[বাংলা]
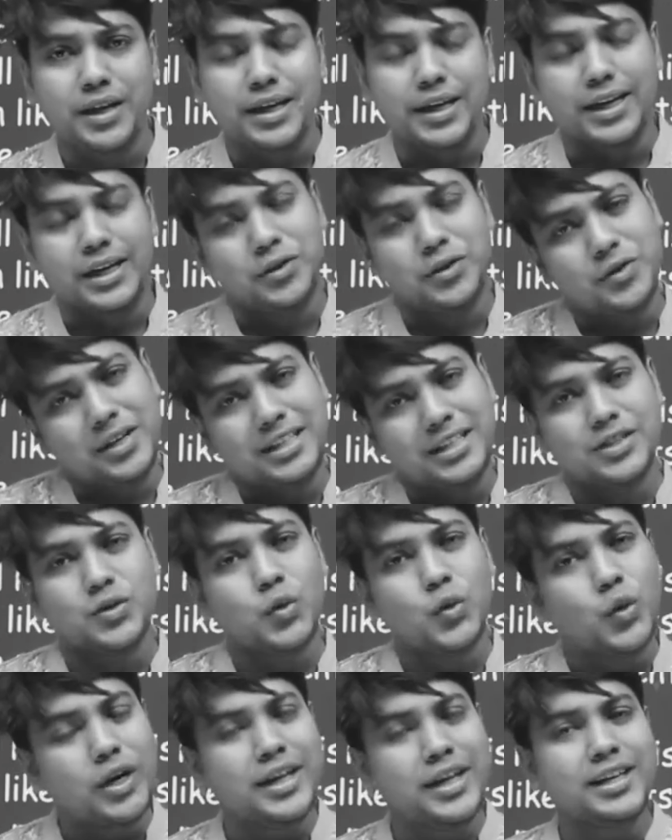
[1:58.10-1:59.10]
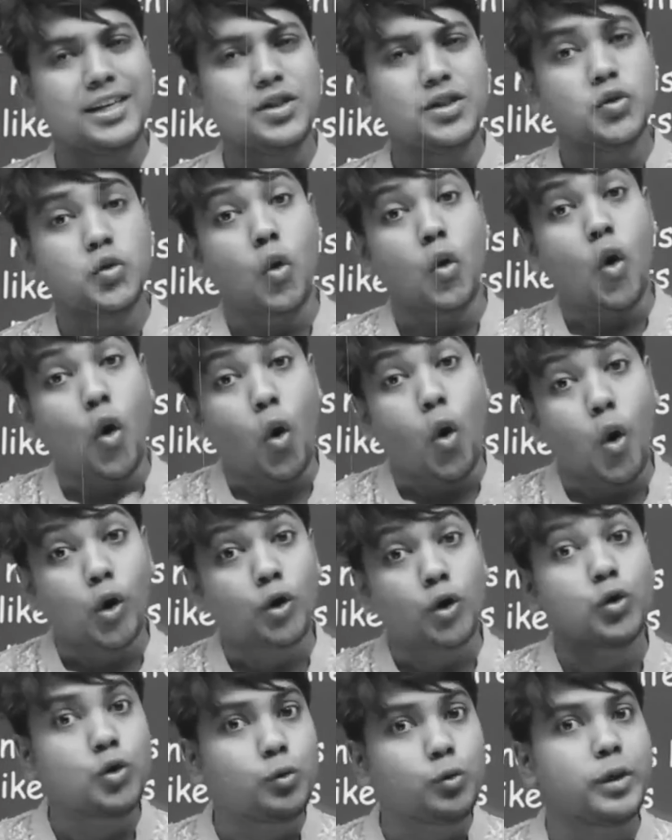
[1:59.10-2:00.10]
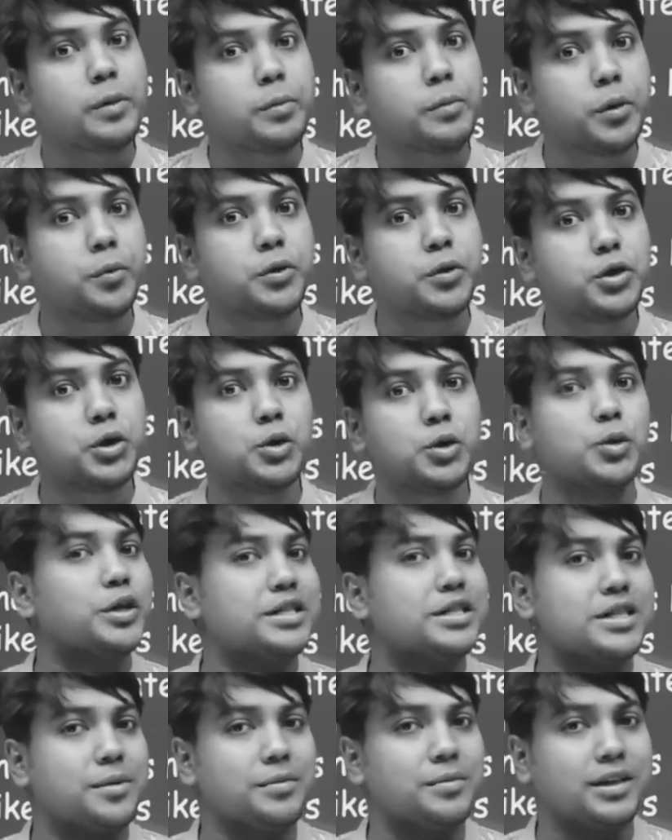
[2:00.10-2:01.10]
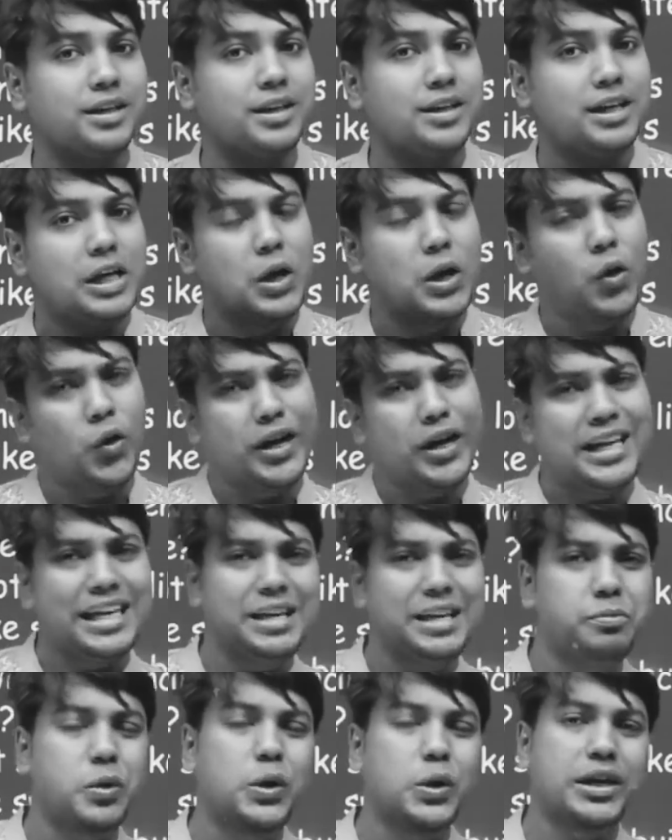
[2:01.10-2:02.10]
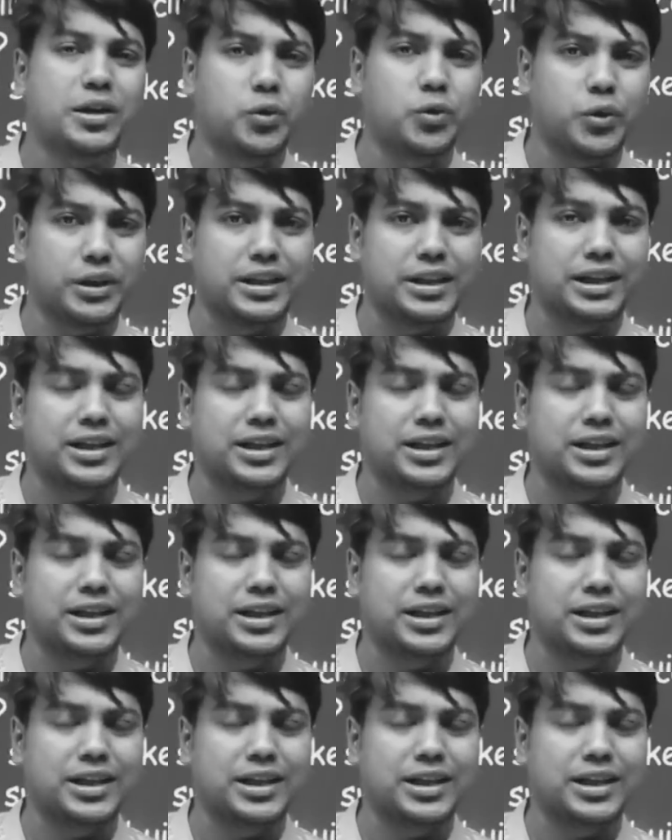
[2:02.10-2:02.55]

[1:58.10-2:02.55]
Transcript: ইউটিলাইজ করলেই কিন্তু অটো তোমার ভবিষ্যৎ হয়ে যাবে অনেকেই ভুলটা করে থাকে